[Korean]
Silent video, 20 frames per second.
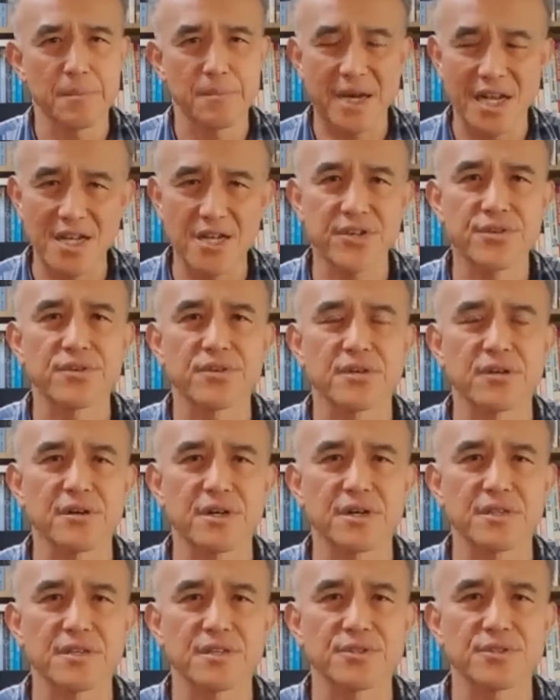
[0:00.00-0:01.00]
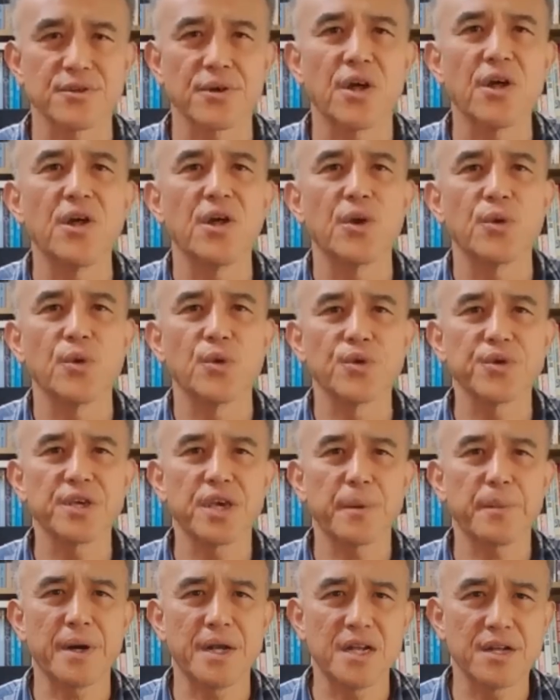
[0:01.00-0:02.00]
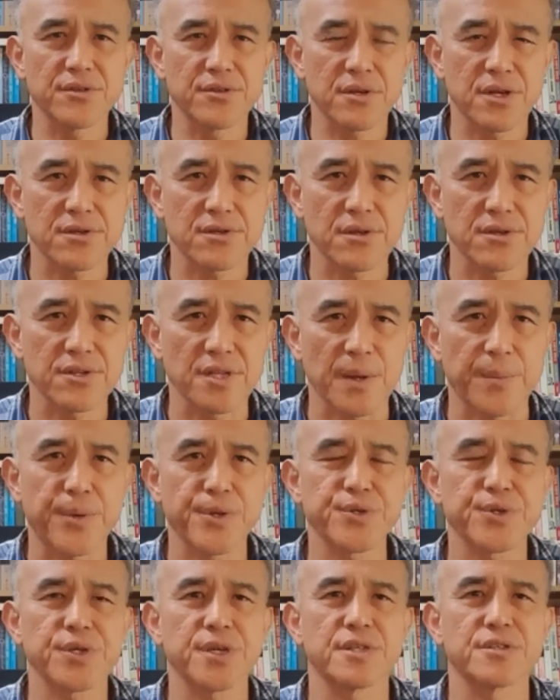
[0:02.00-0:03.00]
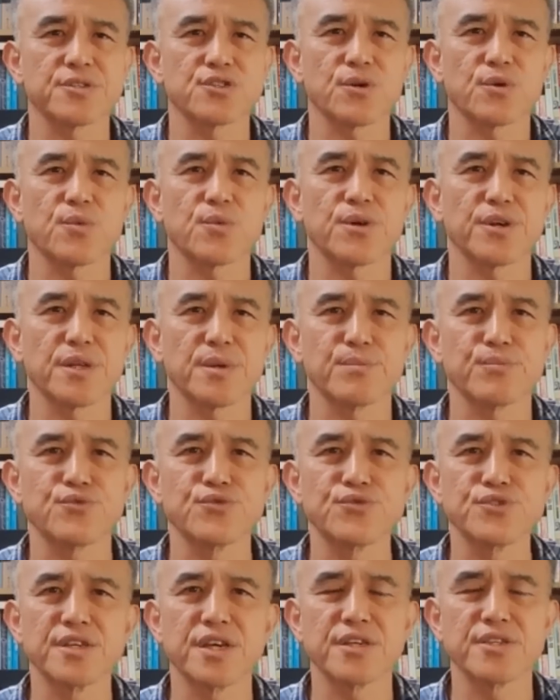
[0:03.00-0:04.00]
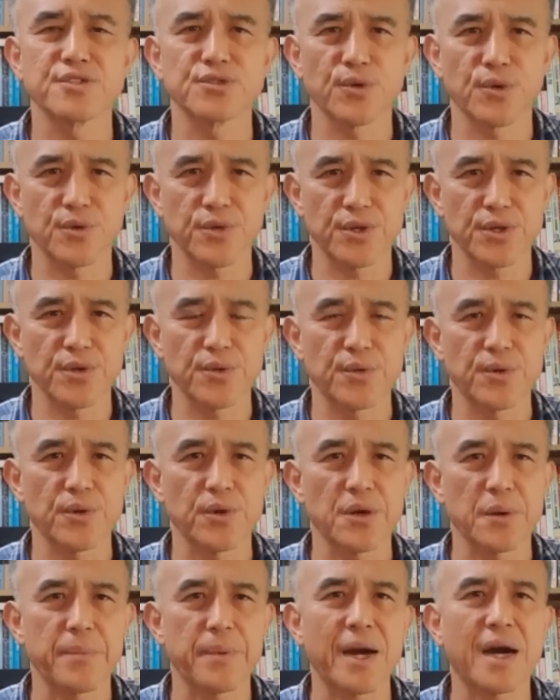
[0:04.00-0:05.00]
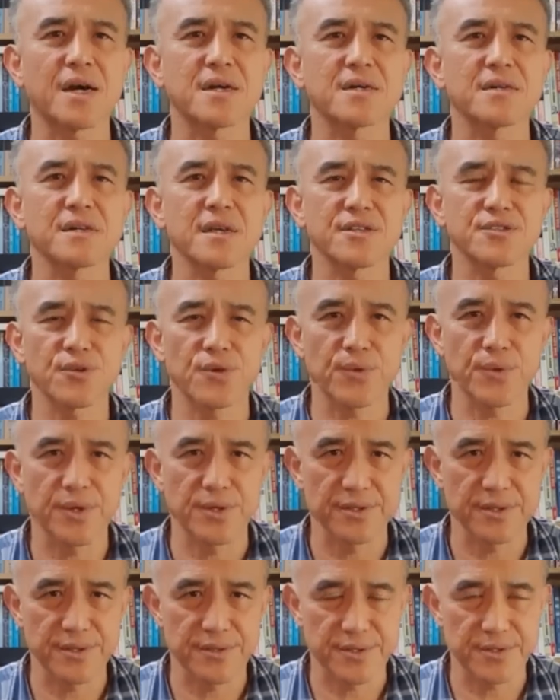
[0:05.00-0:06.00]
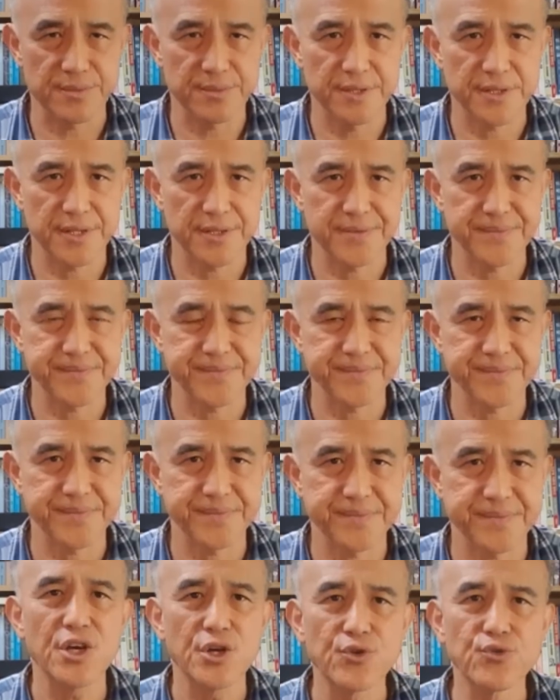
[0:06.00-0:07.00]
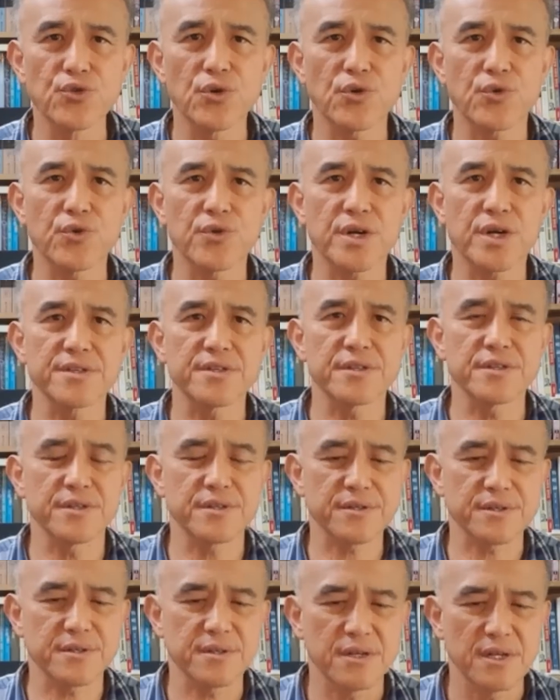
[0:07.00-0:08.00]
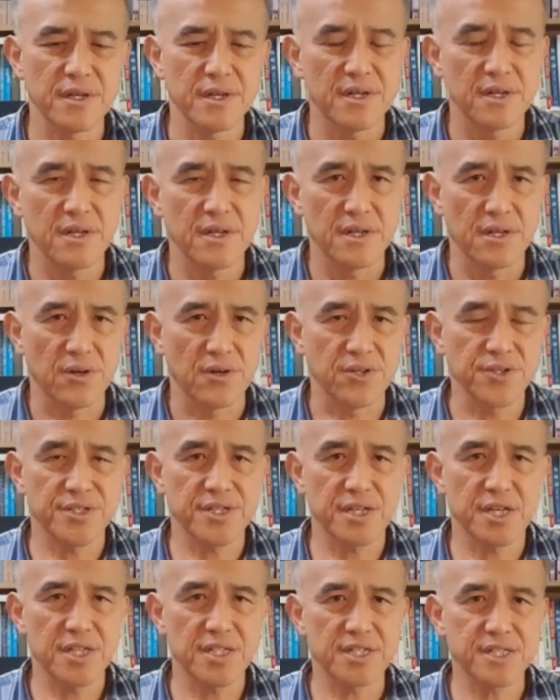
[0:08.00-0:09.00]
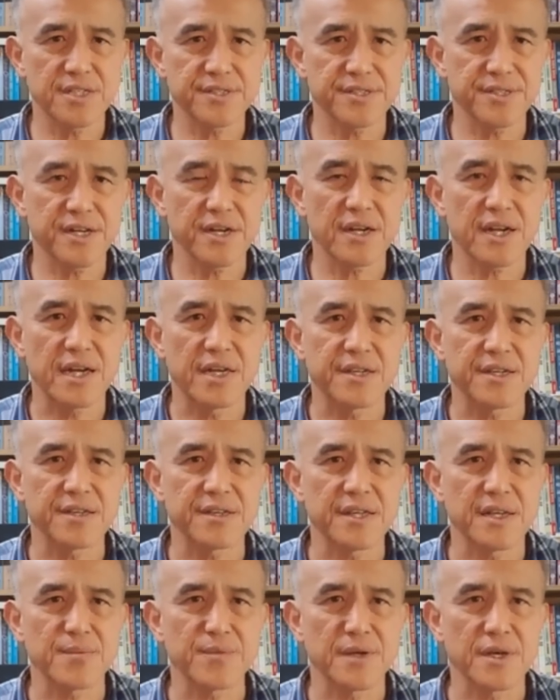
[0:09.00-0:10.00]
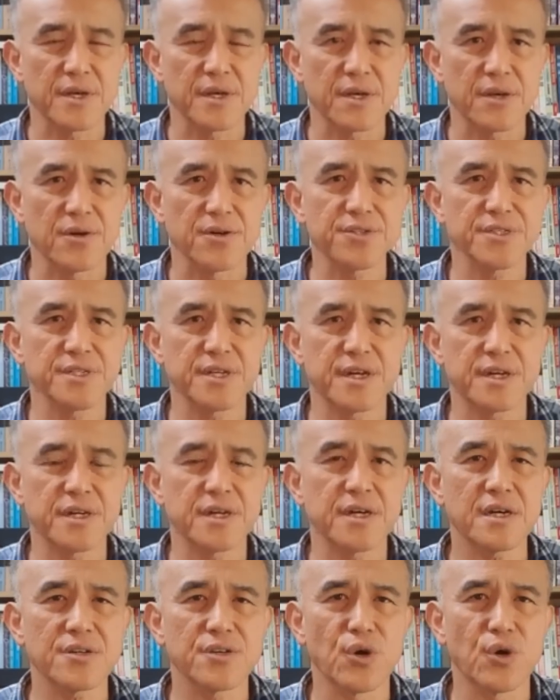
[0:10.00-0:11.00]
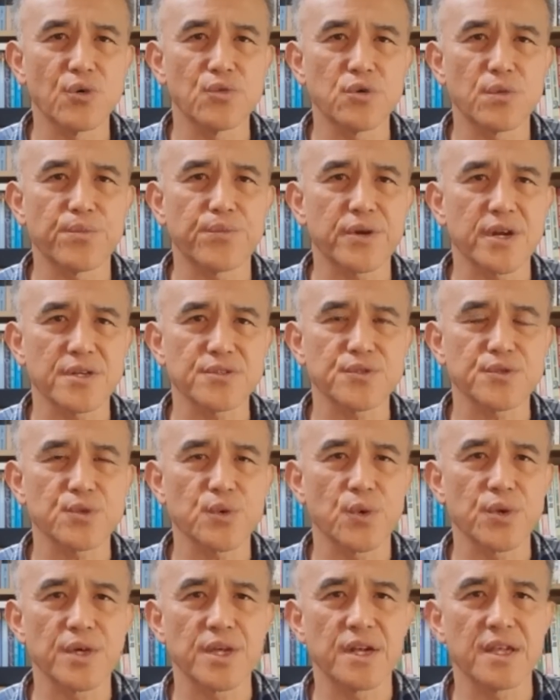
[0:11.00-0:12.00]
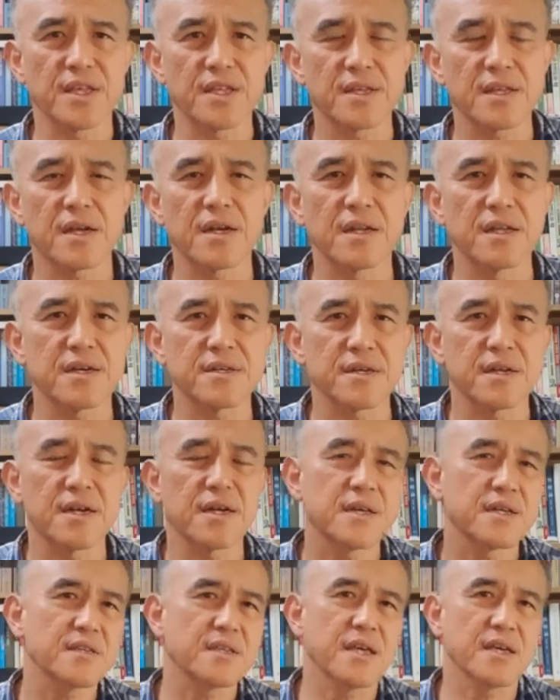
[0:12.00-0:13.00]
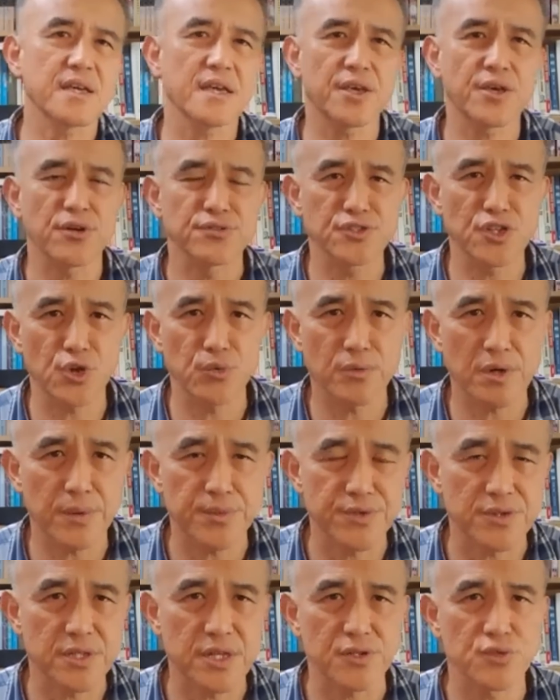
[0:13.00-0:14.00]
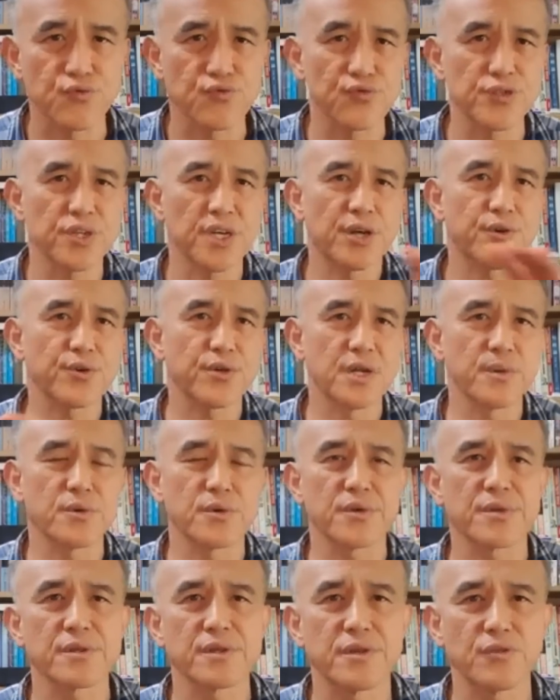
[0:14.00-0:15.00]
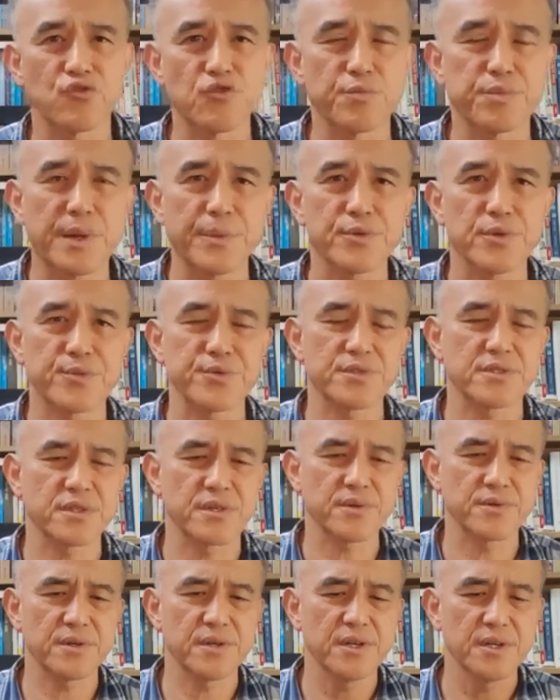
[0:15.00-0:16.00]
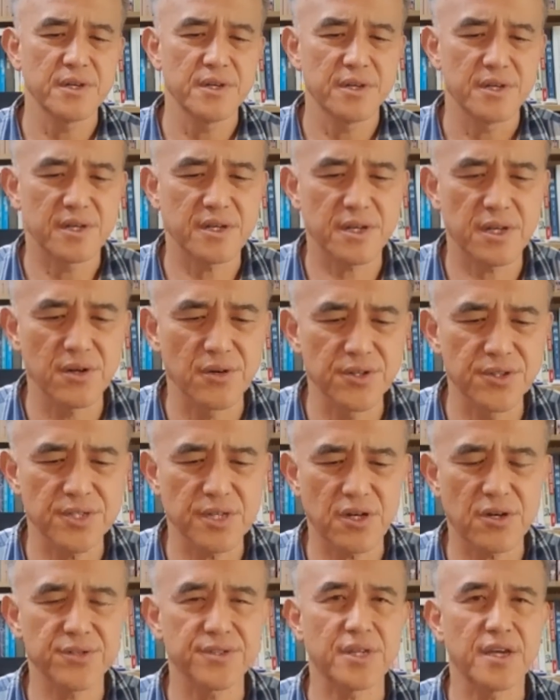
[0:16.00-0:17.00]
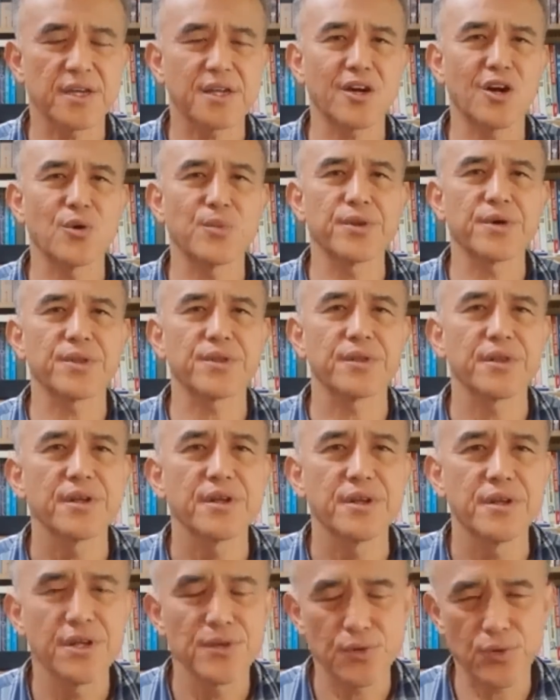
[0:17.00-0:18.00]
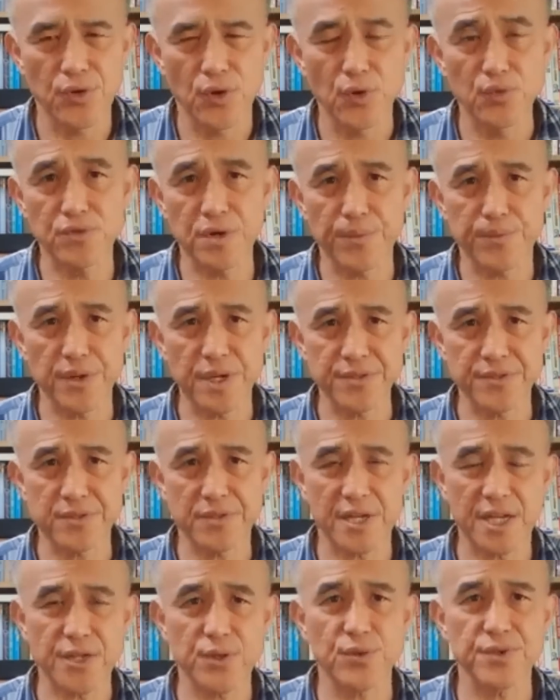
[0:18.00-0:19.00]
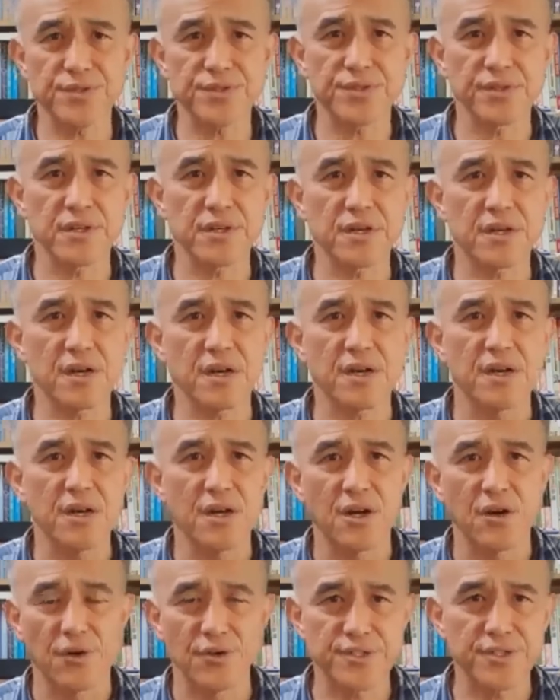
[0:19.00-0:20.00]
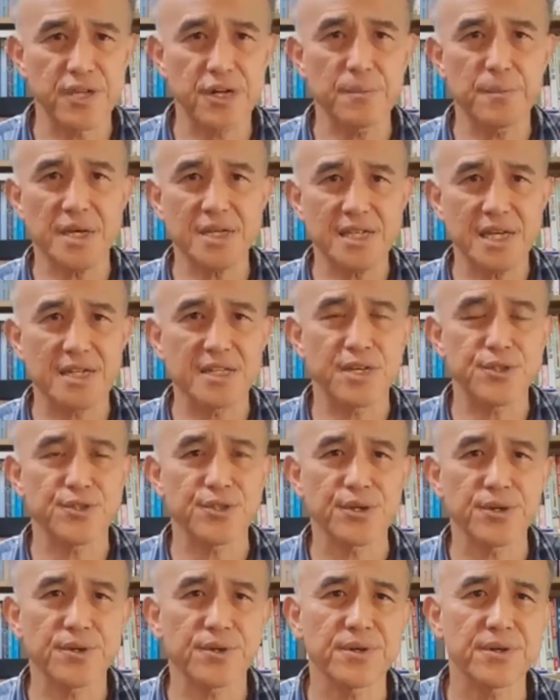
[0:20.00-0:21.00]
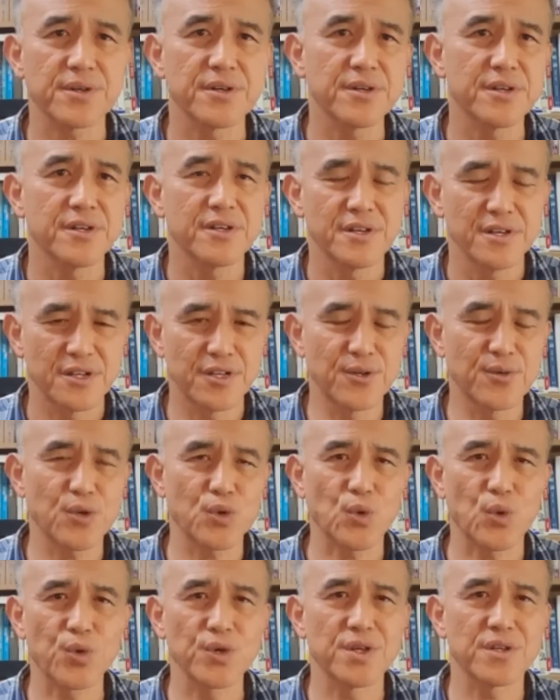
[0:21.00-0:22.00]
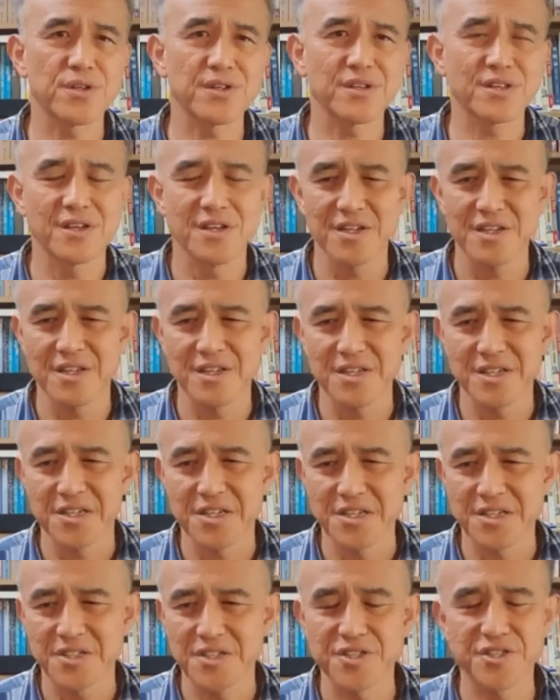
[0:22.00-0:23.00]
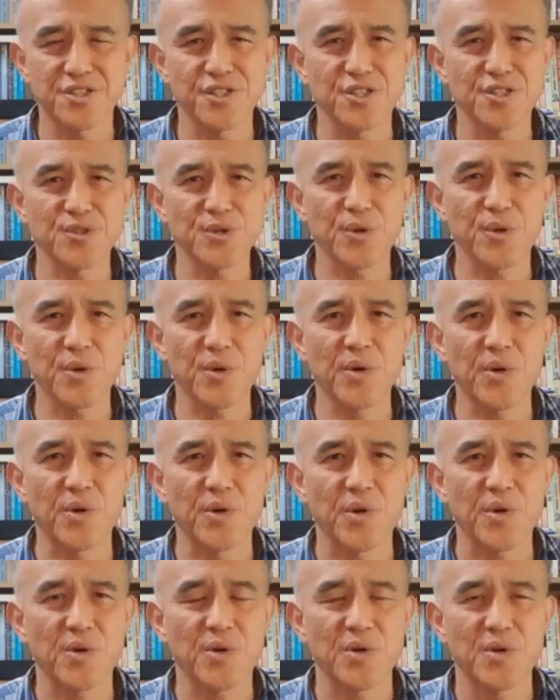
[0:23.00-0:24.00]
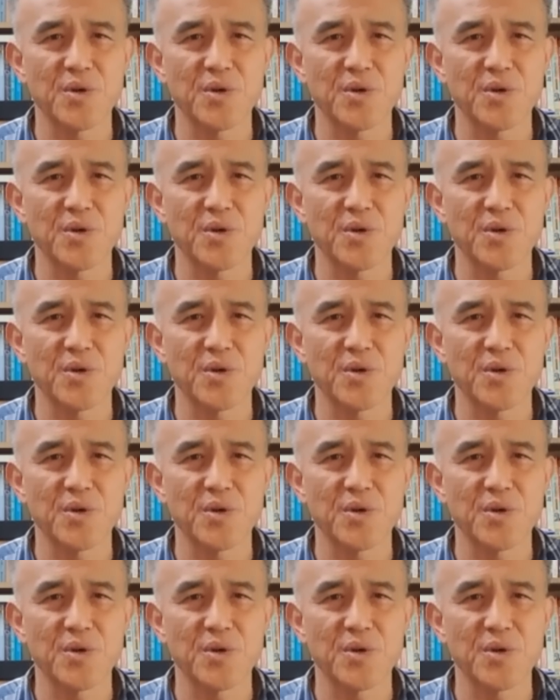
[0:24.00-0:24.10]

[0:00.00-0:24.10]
말려든 거가 되죠. 여기에 말려들었던 대표적인 정권이 문재인 정권이고 박근혜 정권이었습니다. 유럽 국가들은 러시아의 실체를 알기 때문에 러시아나 영국, 프랑스, 독일, 이탈리아 대개 경제 규모가 비슷하죠. 우리하고 일본 국방도 비슷하고. 그러니까 러시아가 어떻게 나오면 또 영국, 프랑스는 핵도 있으니까 러시아를 막 야단쳐요. 그리고 독일은 실질적으로